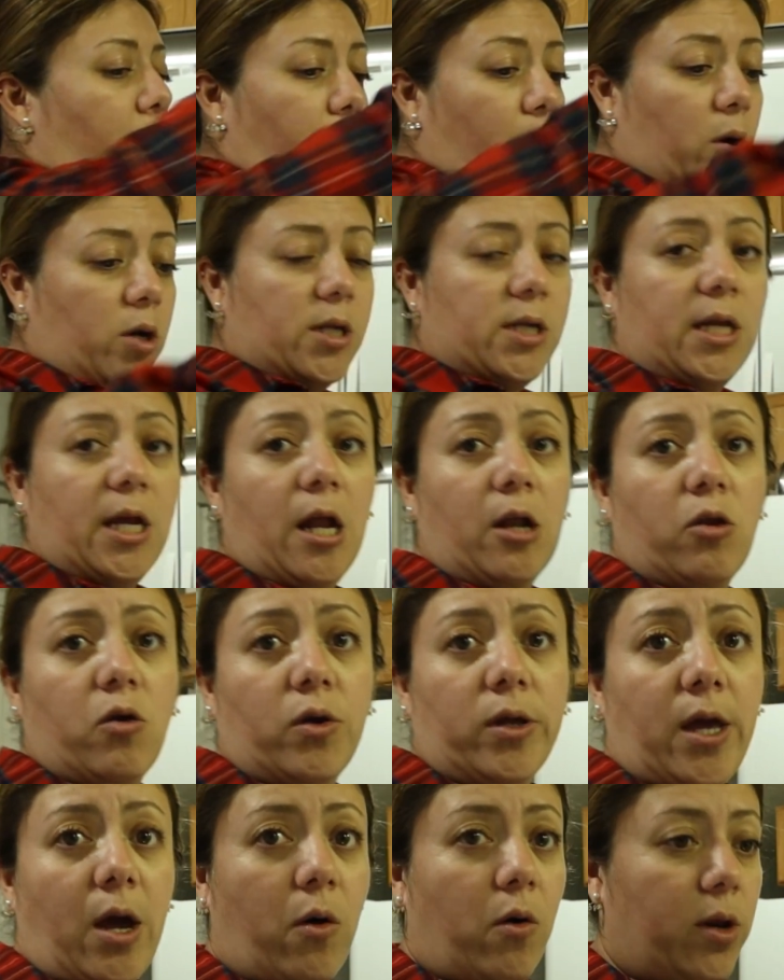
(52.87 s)
Por
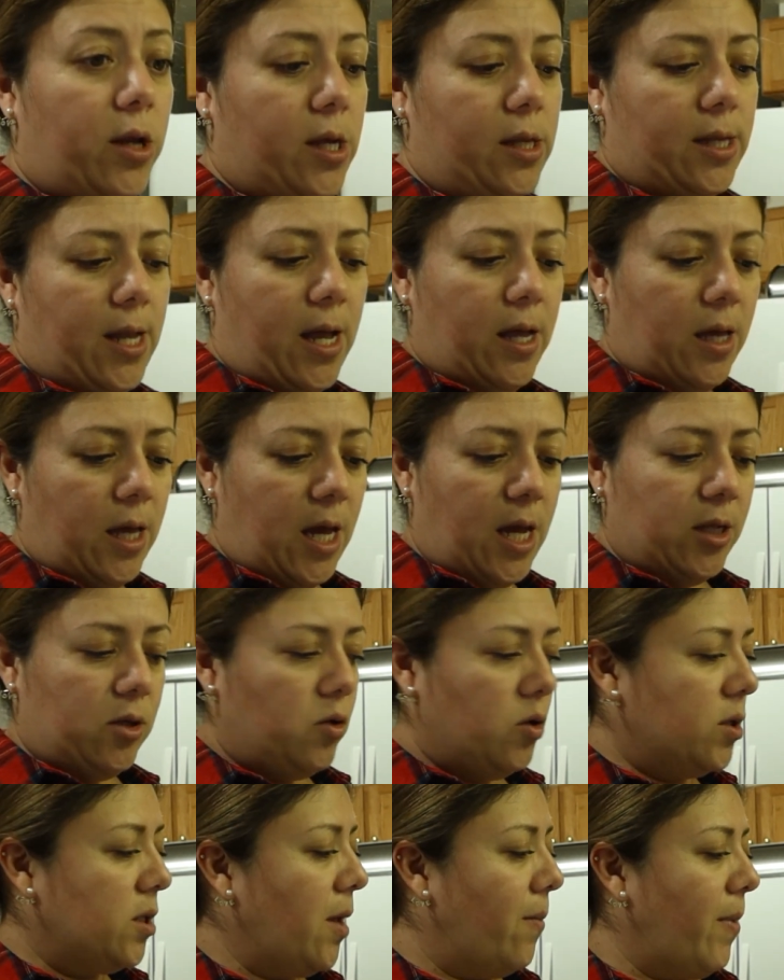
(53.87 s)
cierto que ahorita
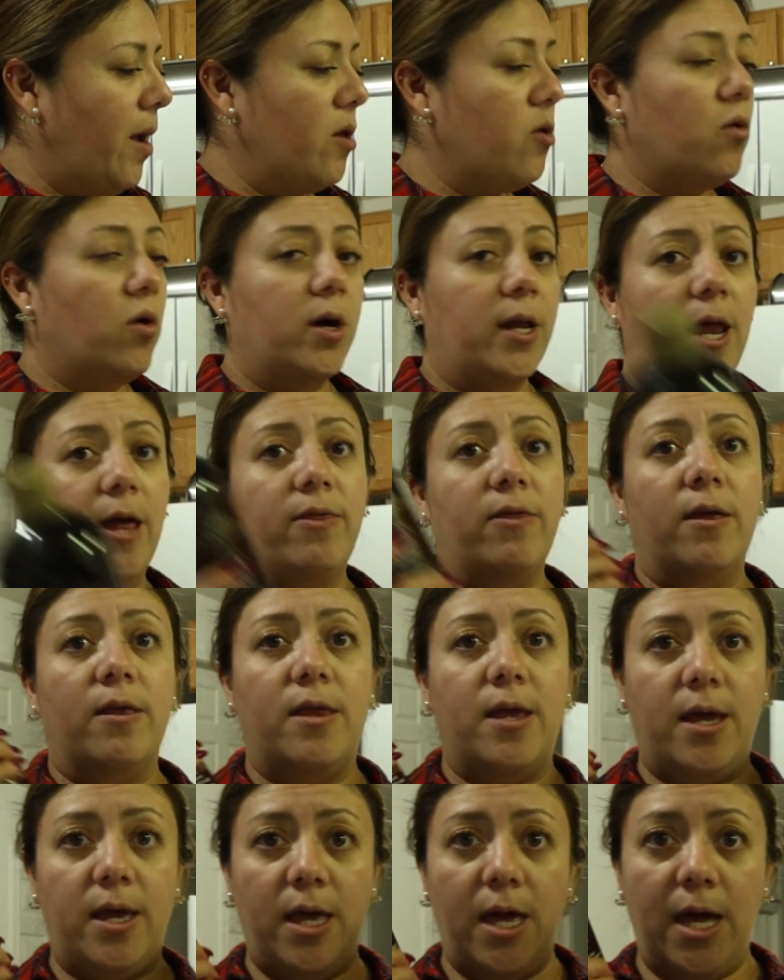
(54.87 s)
estos tamaños
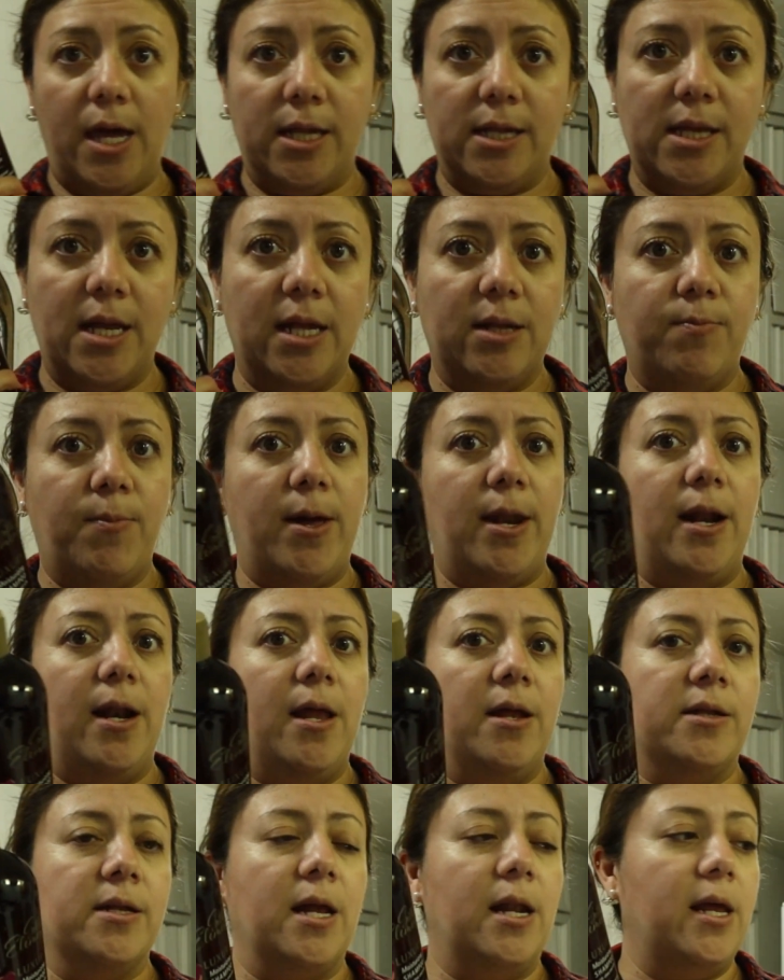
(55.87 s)
grandes de estas, para
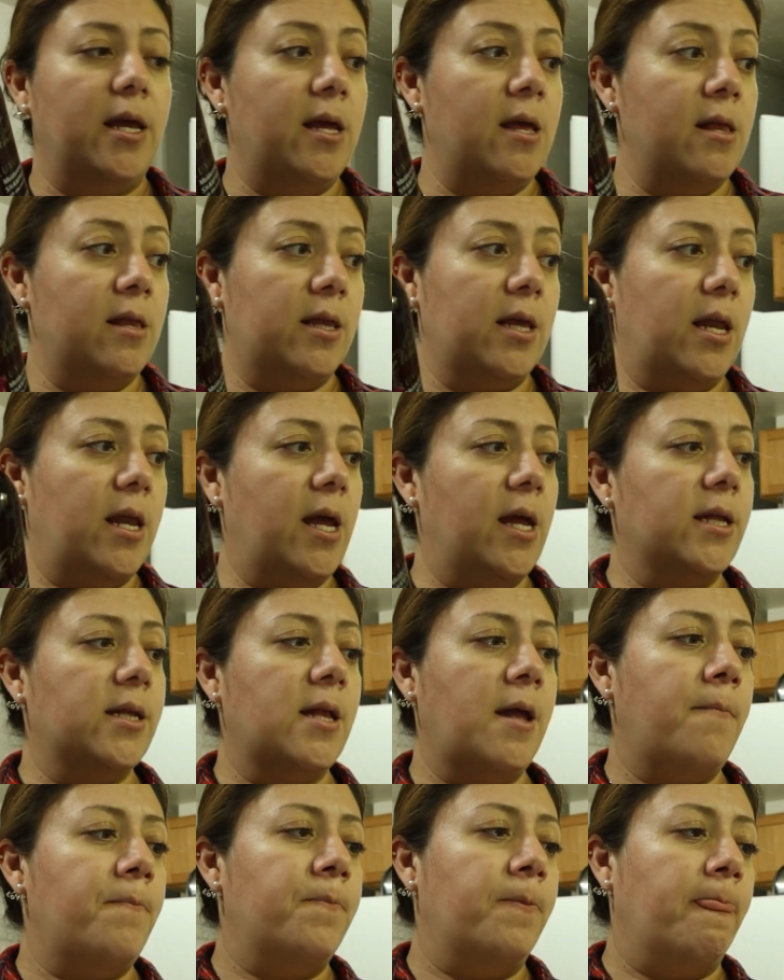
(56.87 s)
las que les
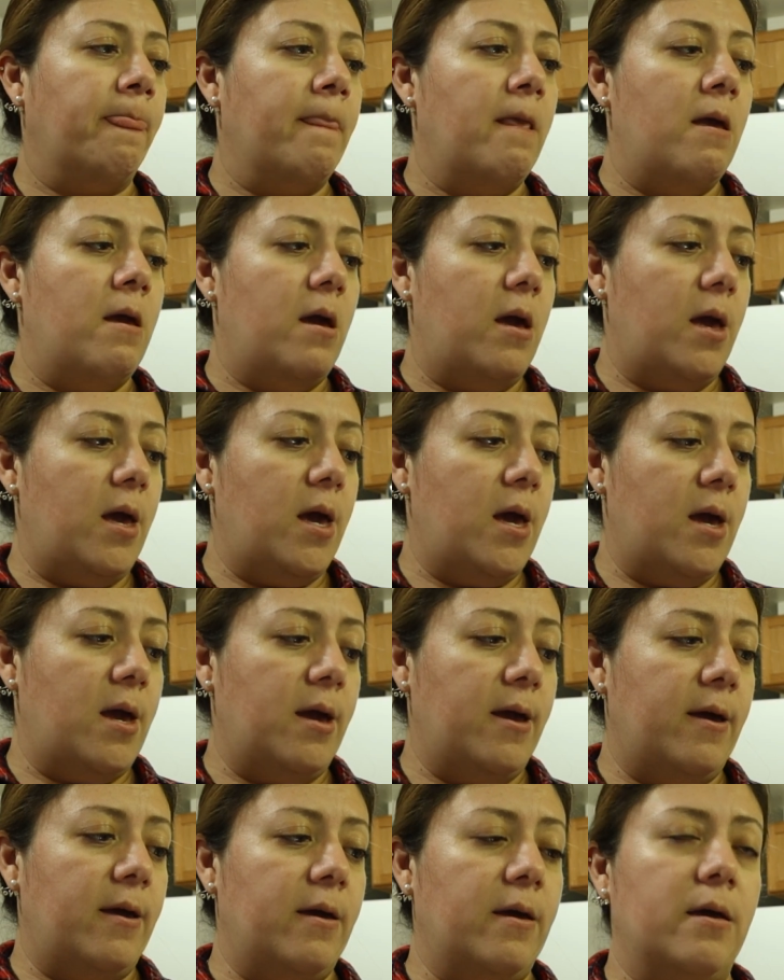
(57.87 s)
interesa,
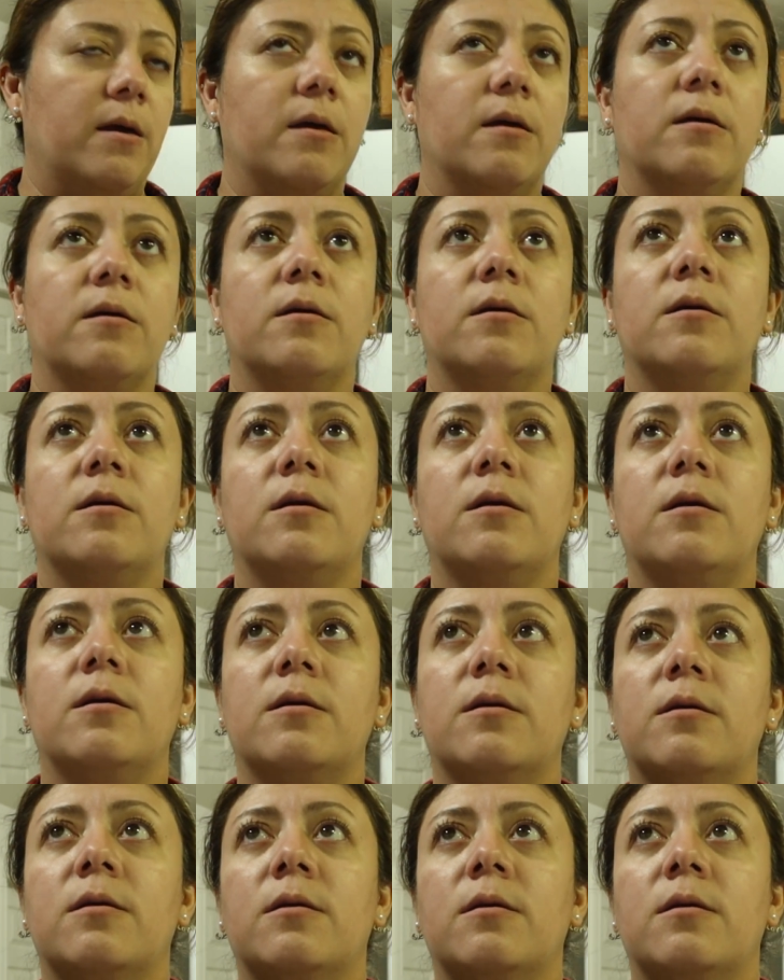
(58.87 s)
eh,
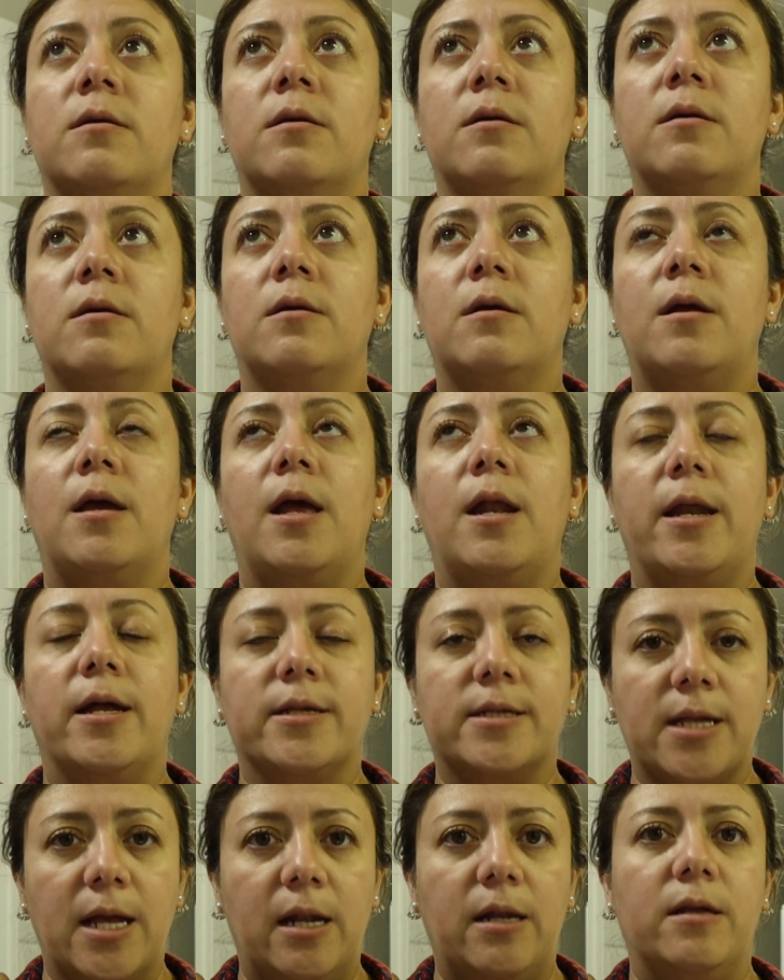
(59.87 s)
en
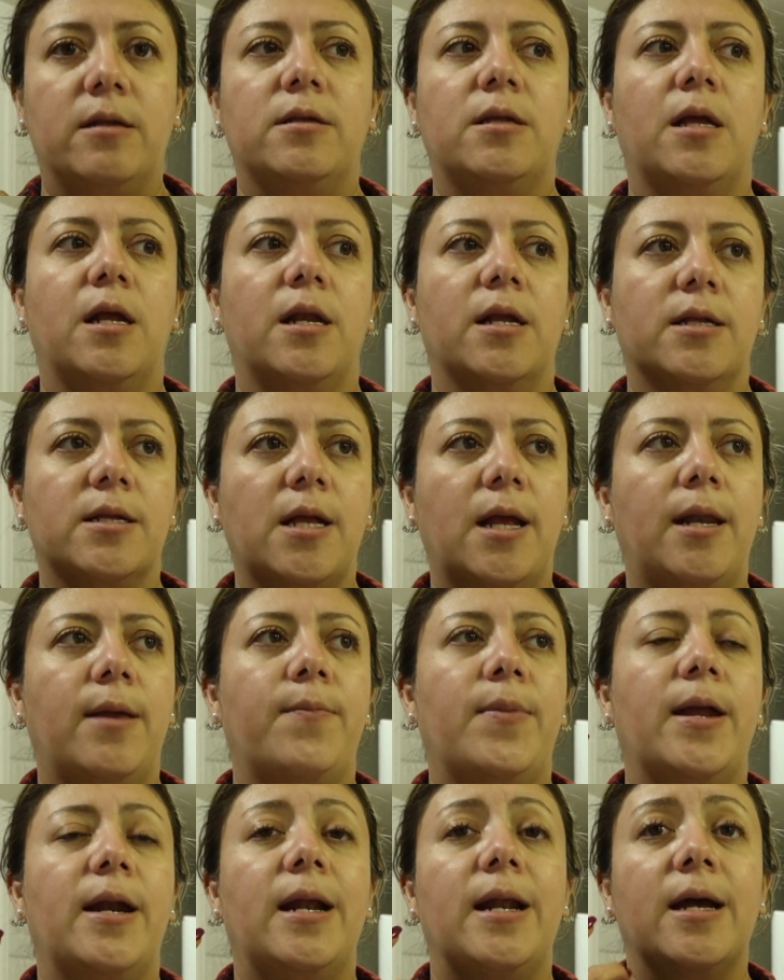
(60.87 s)
la Sally, sí, en la
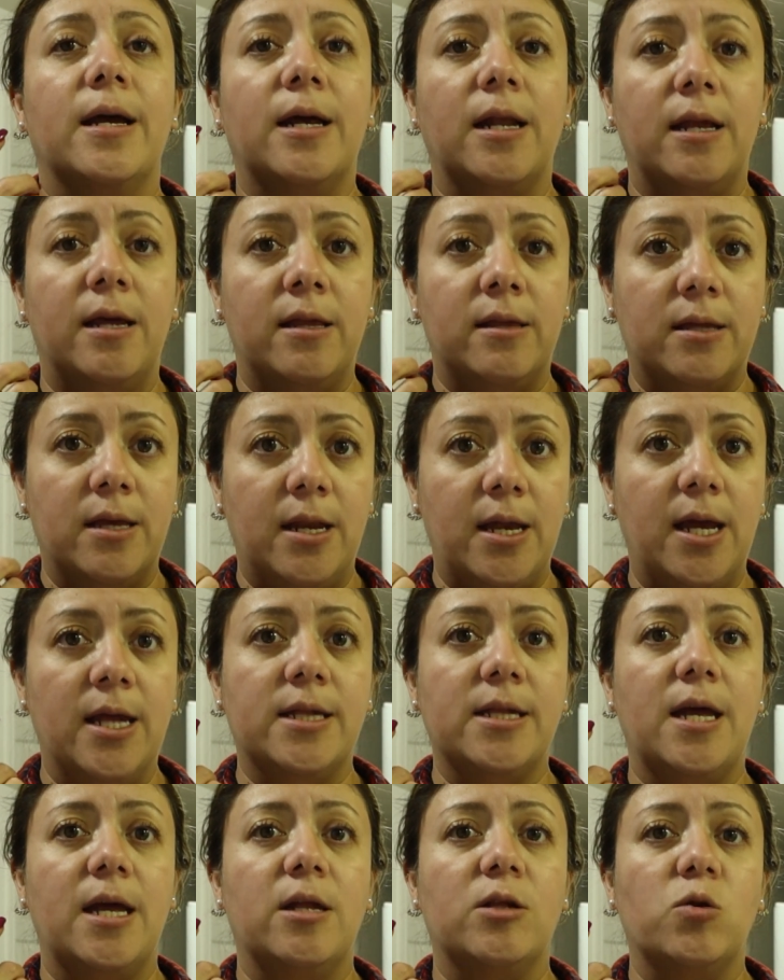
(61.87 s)
Sally. Para las que les
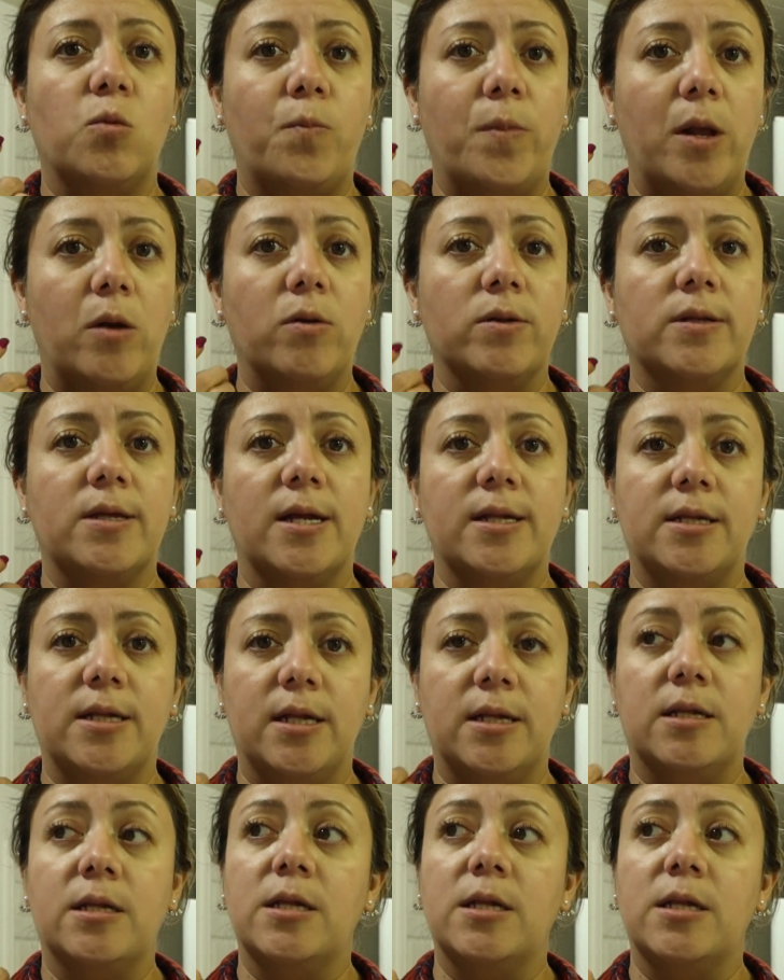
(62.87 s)
interesa y su pelo está así